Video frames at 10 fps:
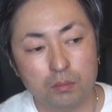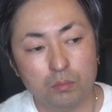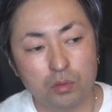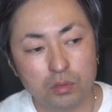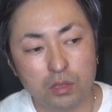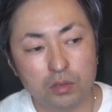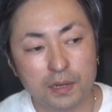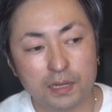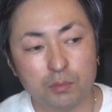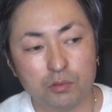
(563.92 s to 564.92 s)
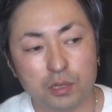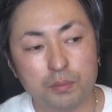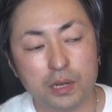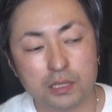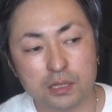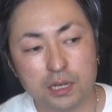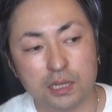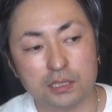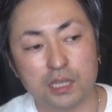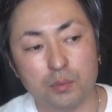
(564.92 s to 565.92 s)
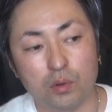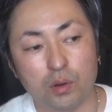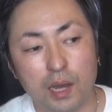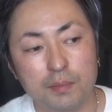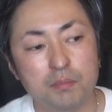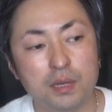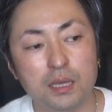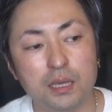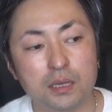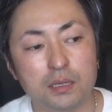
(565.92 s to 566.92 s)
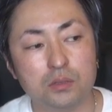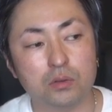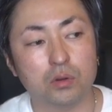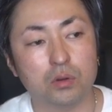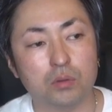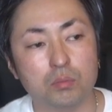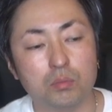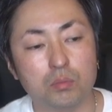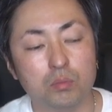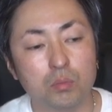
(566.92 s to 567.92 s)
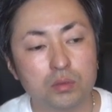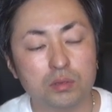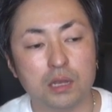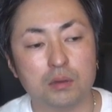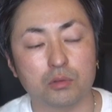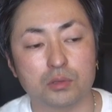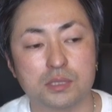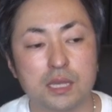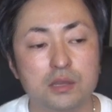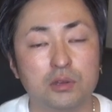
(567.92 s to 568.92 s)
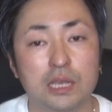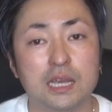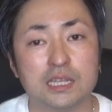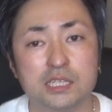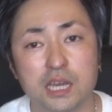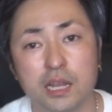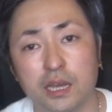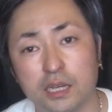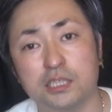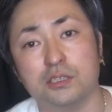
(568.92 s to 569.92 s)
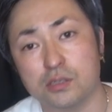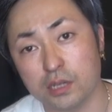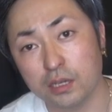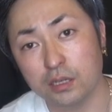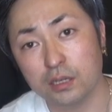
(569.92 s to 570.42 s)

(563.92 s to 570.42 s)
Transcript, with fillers: 持って生まれたものにプラス何かしてもあんまりその持ってるものを全力で生かしきれないらしいんですね。